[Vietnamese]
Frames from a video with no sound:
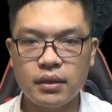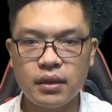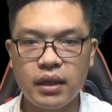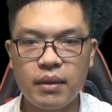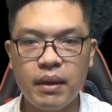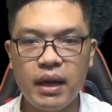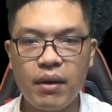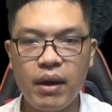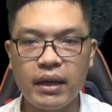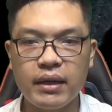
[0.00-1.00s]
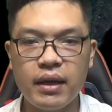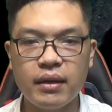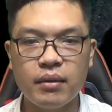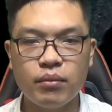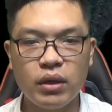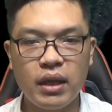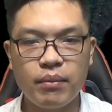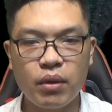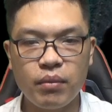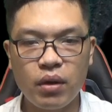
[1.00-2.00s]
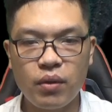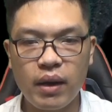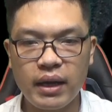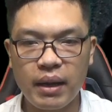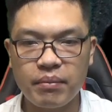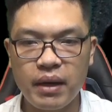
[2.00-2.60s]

Từ khi biết Lao Hải Điền muốn tìm một món quà đẹp